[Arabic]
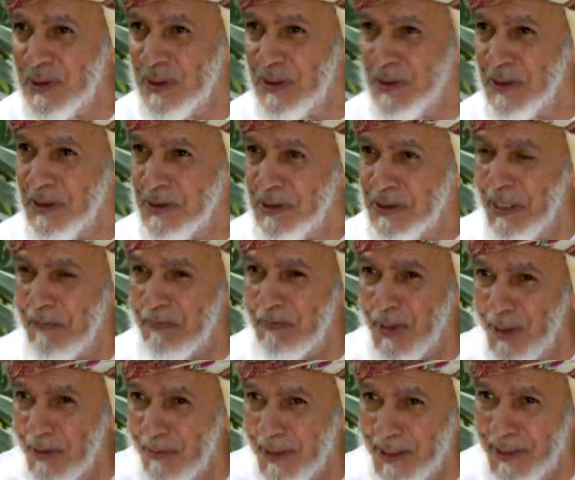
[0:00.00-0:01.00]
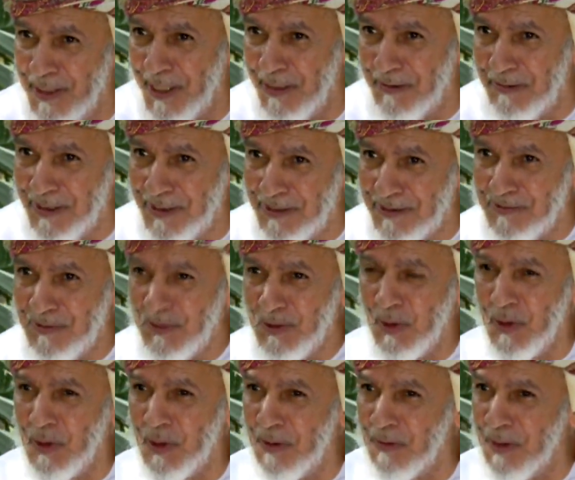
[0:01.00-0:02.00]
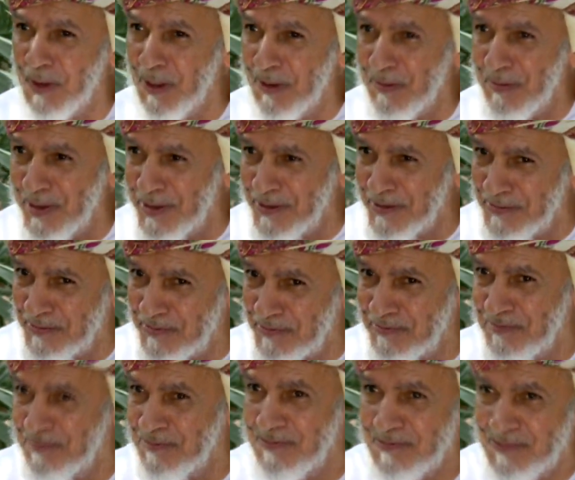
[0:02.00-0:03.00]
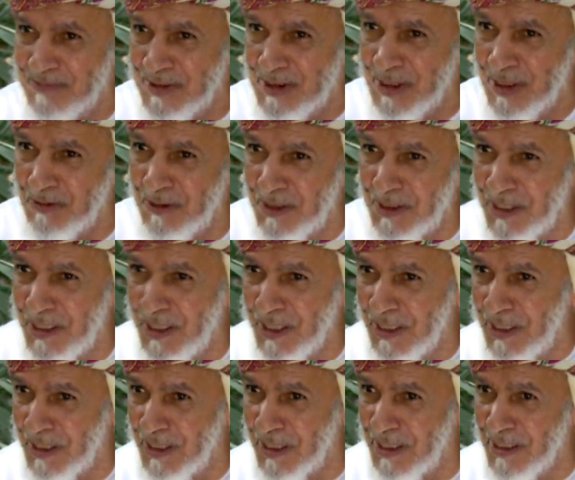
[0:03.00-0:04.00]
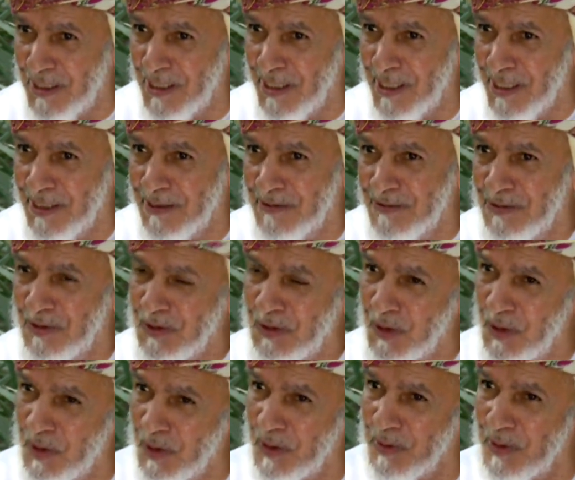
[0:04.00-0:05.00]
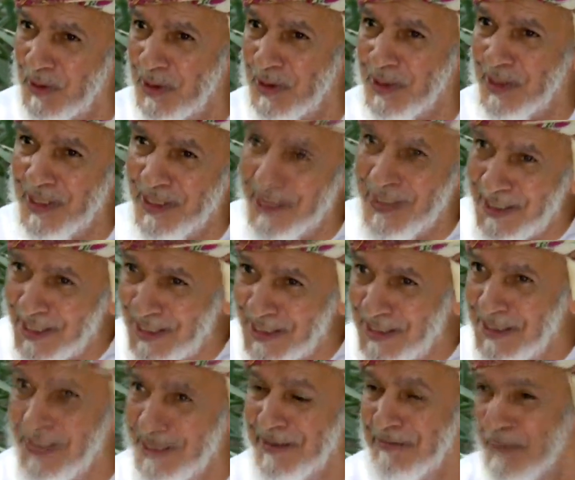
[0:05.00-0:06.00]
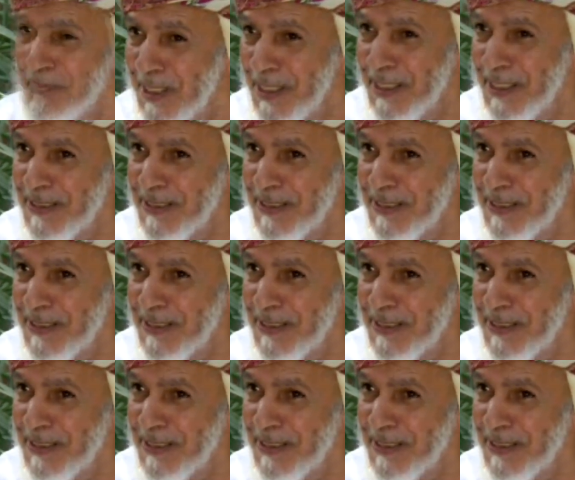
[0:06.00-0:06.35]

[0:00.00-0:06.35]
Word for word: صب لبن قبل وعقب اللبن سوى آه، الغيلة وعقب الغيلة يعني بنى